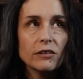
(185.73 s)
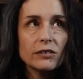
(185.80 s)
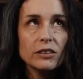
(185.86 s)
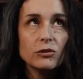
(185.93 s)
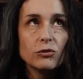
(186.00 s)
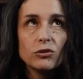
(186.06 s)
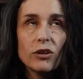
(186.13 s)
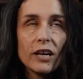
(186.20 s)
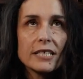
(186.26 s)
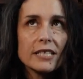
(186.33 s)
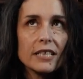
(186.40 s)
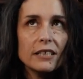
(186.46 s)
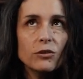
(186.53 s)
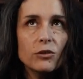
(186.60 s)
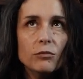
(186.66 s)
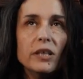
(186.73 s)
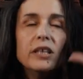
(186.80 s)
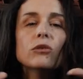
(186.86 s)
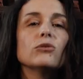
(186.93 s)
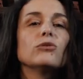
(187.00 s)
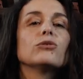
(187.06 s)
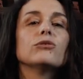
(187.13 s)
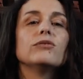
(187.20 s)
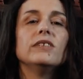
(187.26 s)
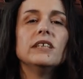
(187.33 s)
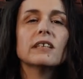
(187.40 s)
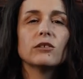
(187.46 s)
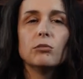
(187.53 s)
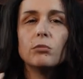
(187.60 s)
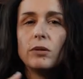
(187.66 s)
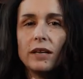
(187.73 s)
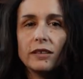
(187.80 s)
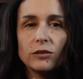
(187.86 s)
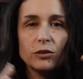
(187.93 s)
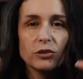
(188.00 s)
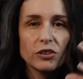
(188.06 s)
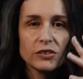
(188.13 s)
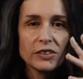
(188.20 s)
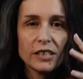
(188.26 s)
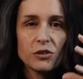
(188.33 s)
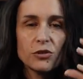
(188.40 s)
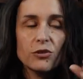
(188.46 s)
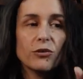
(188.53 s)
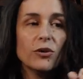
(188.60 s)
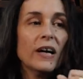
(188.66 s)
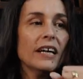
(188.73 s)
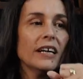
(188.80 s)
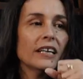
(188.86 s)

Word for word: On est toujours assailli de millions de souvenirs, de plein de sensations.